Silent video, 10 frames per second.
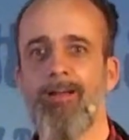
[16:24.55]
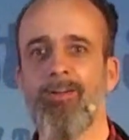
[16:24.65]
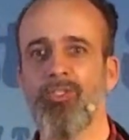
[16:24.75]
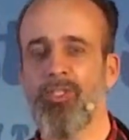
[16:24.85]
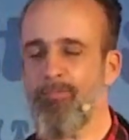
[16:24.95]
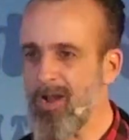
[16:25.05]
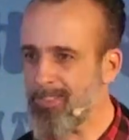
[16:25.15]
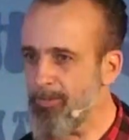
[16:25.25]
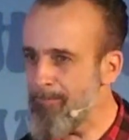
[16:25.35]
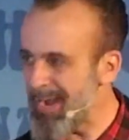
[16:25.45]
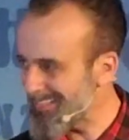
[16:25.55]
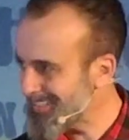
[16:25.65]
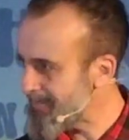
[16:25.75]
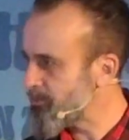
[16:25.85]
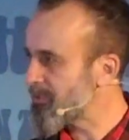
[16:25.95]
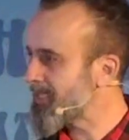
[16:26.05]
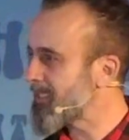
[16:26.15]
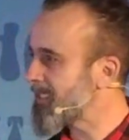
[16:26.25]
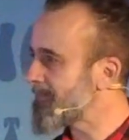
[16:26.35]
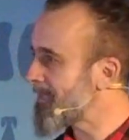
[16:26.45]
recevoir ce baptême du
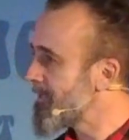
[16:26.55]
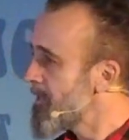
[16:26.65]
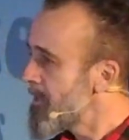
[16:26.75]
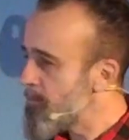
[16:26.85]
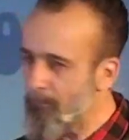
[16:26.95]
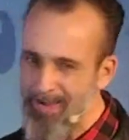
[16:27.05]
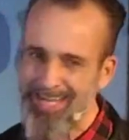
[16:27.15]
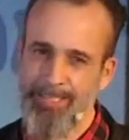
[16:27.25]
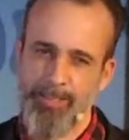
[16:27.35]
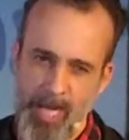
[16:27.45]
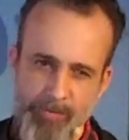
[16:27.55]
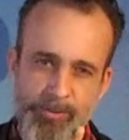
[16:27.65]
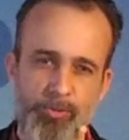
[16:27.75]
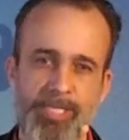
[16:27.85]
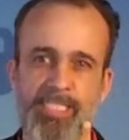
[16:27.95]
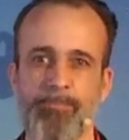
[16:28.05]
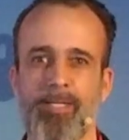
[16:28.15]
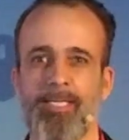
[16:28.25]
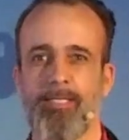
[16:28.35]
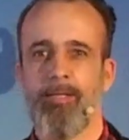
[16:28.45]
Saint-Esprit pour faire les œuvres de
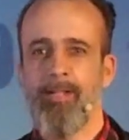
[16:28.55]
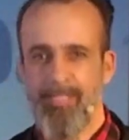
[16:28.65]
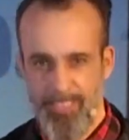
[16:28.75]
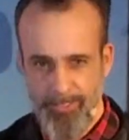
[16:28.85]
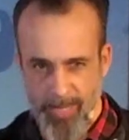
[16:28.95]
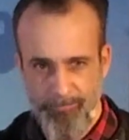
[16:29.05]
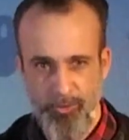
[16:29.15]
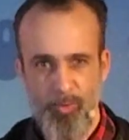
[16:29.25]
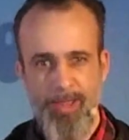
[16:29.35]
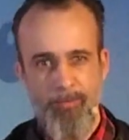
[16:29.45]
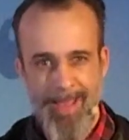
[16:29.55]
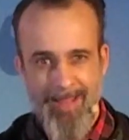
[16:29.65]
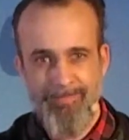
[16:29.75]
l'Esprit, les œuvres du royaume. Être